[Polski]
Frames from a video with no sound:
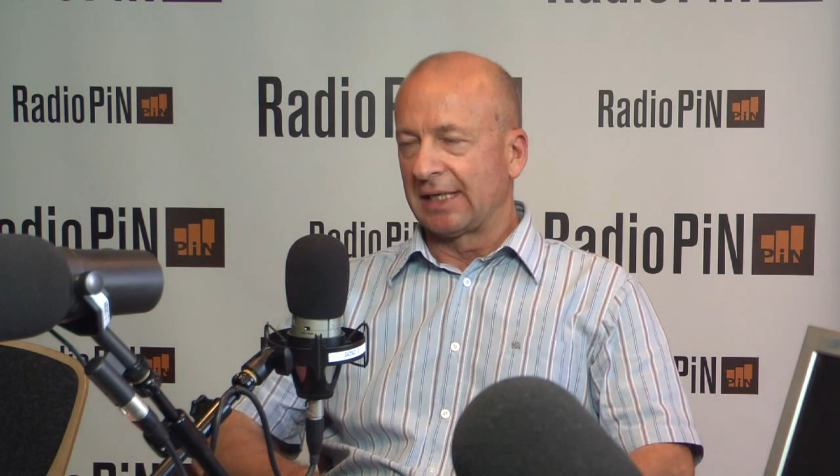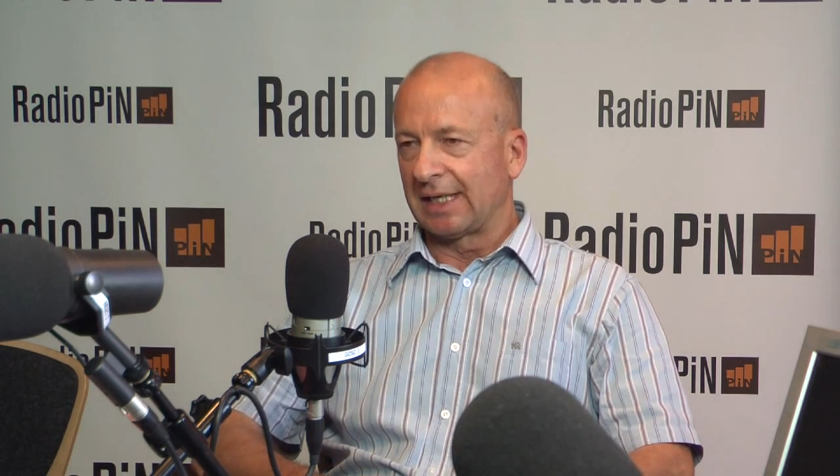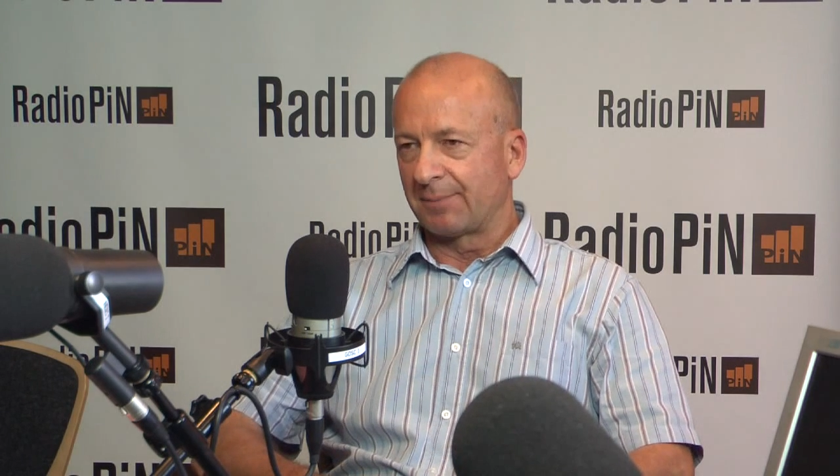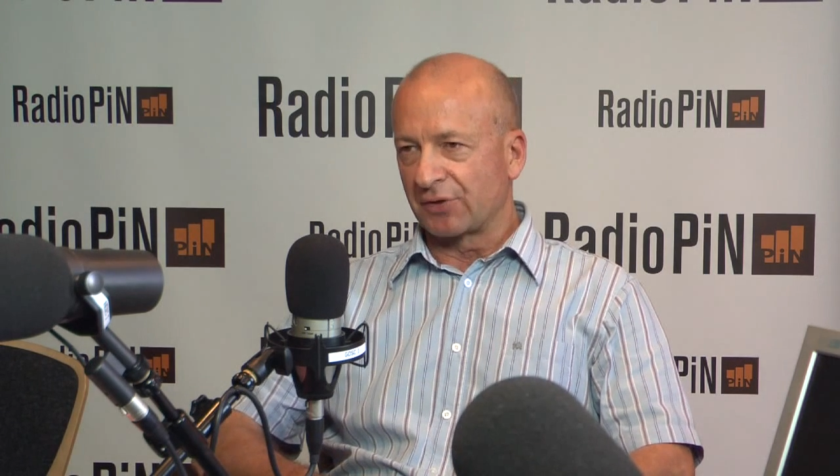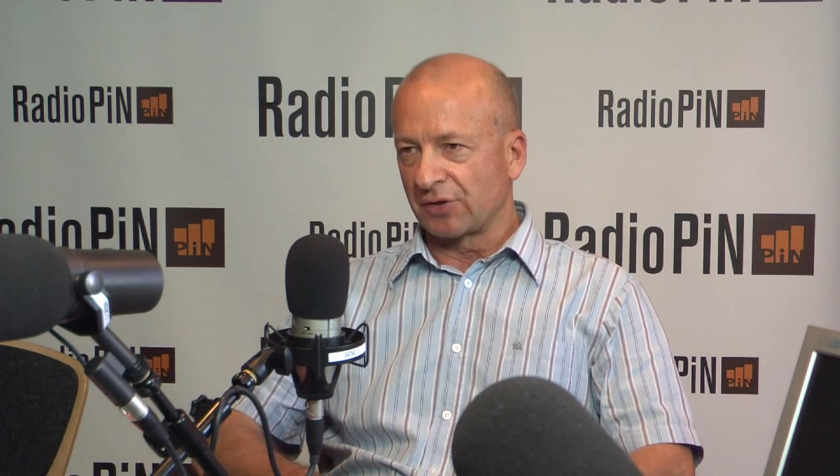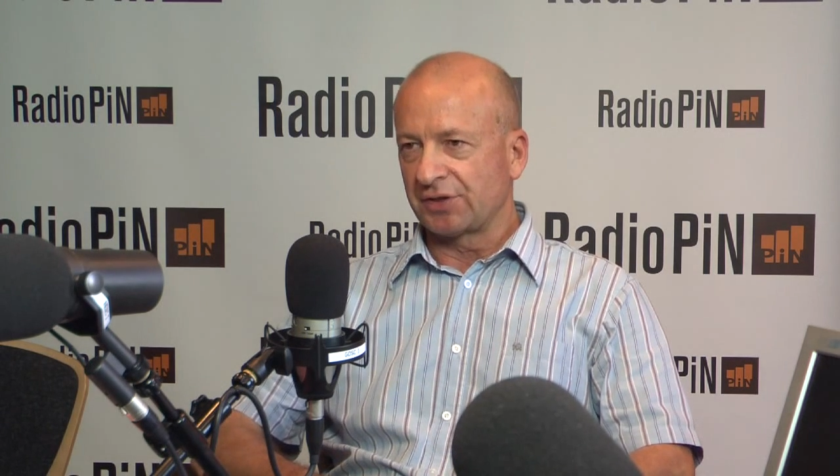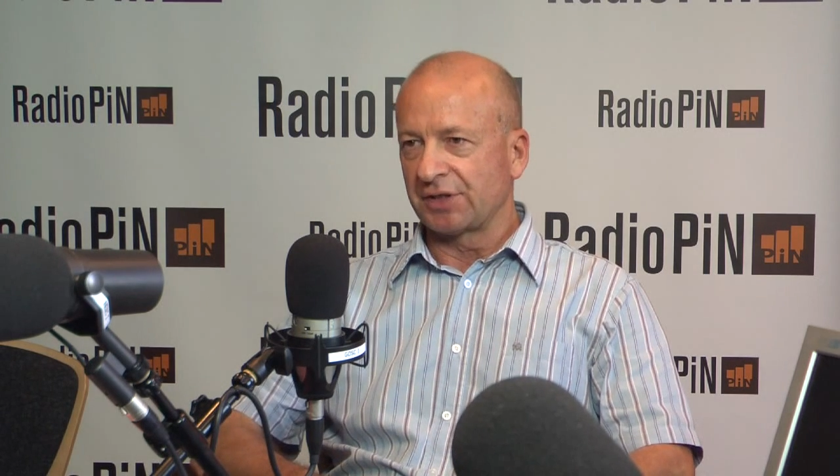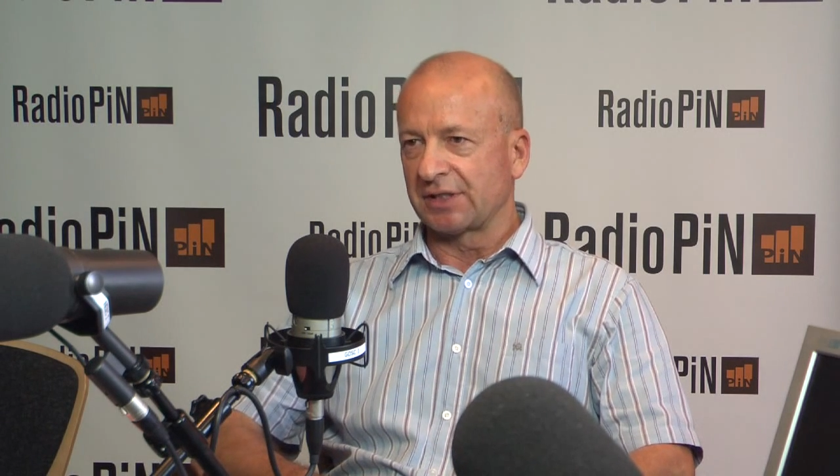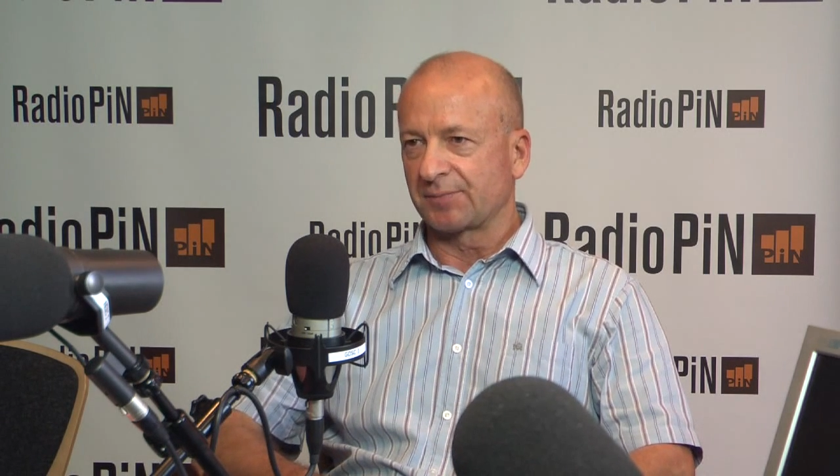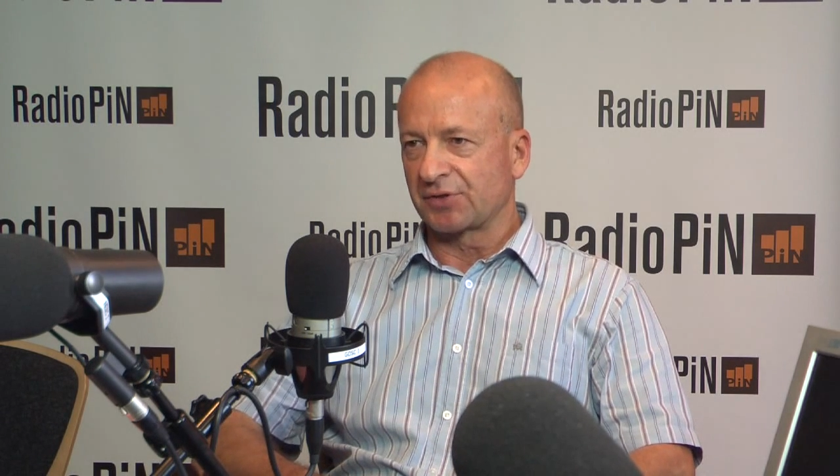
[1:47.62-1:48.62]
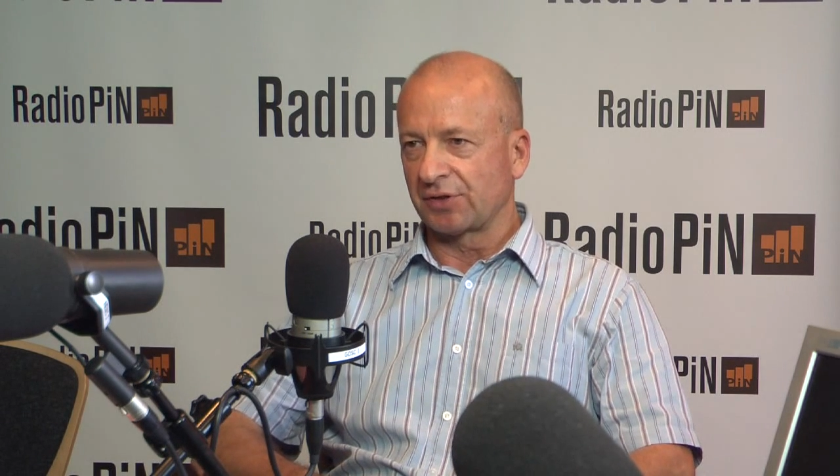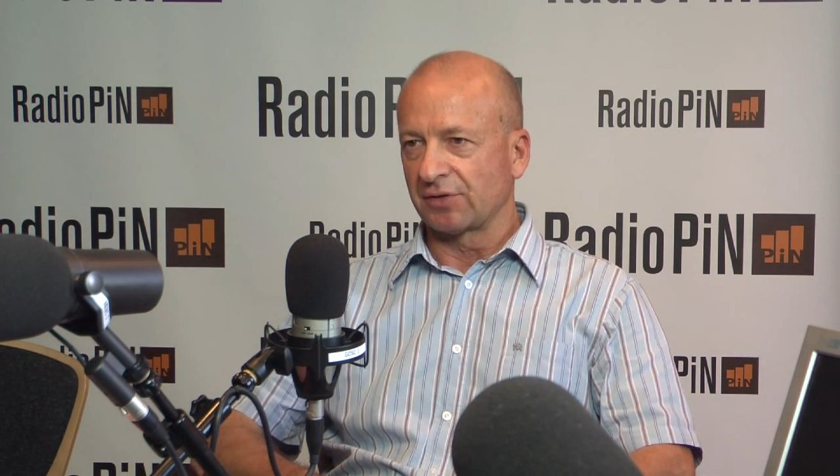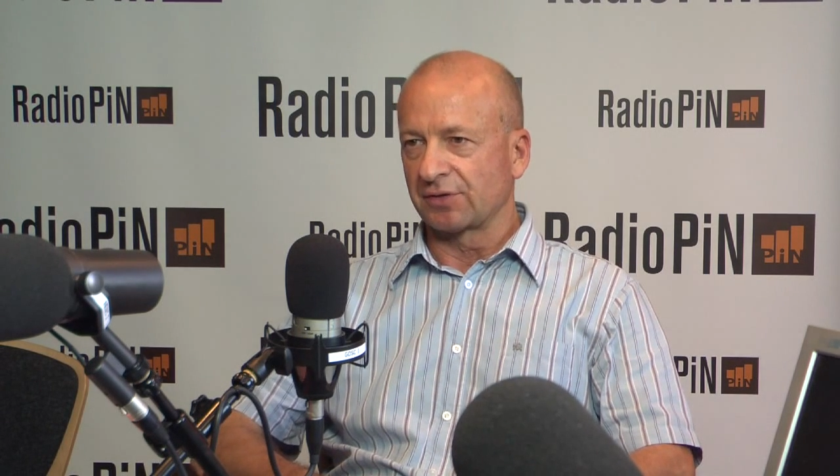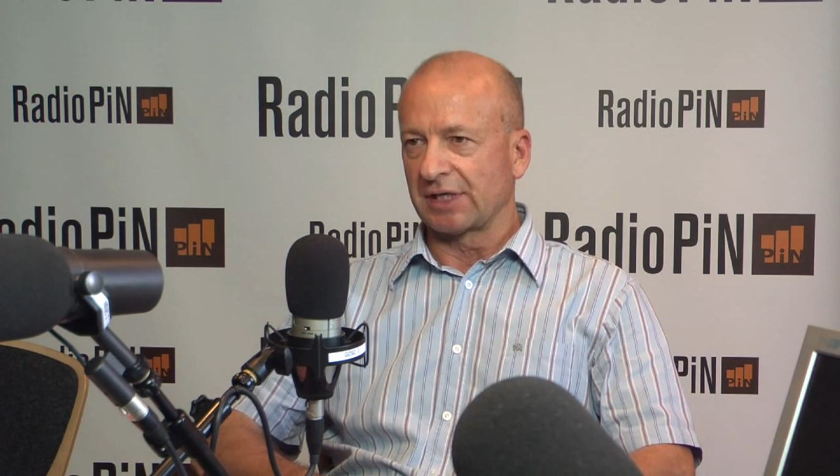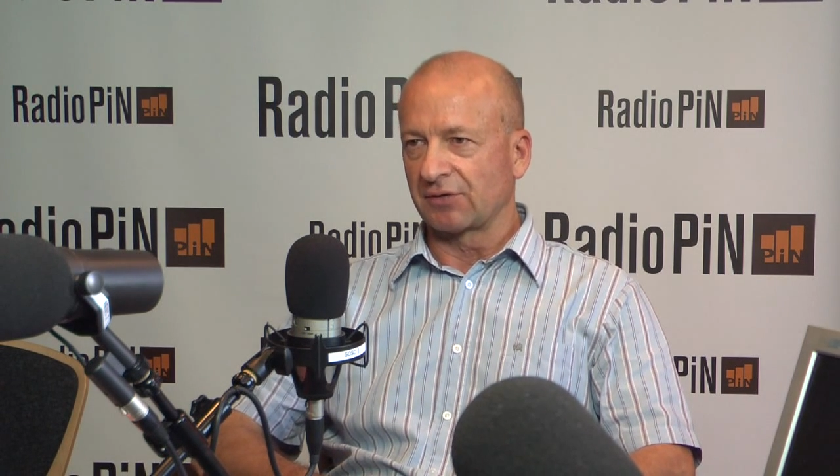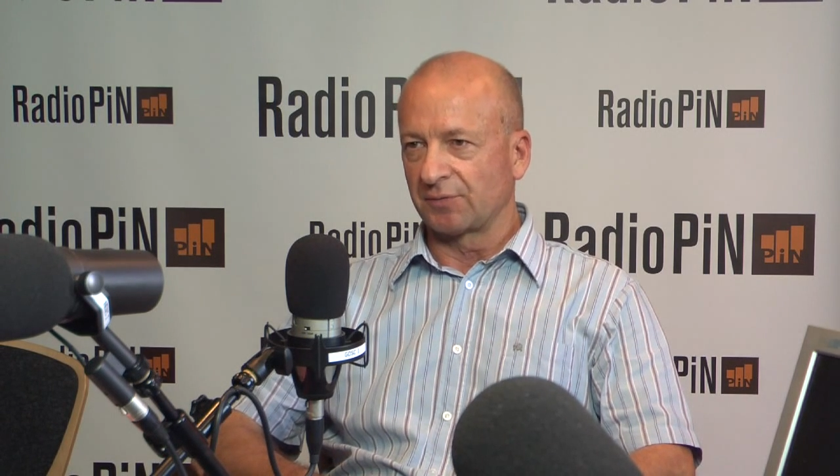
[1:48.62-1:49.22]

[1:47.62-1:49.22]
najprościej jest przyjąć jako